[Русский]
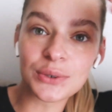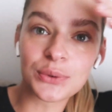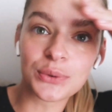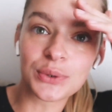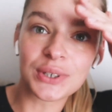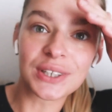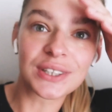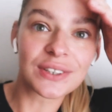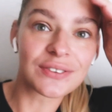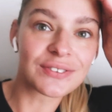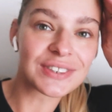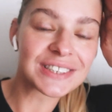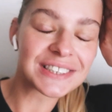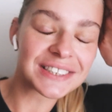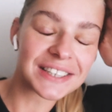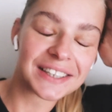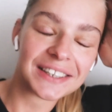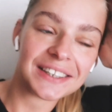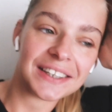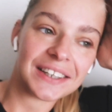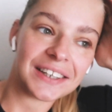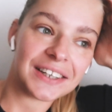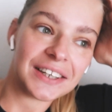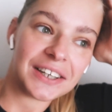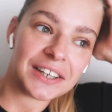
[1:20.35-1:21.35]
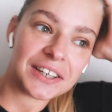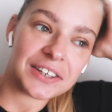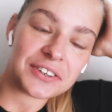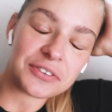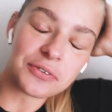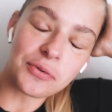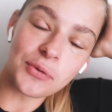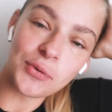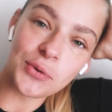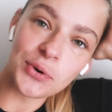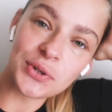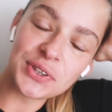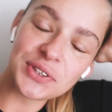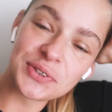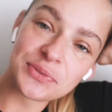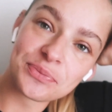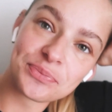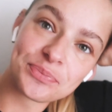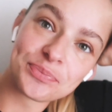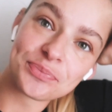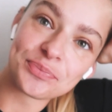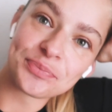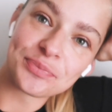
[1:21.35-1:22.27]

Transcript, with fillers: их курировать. Вот.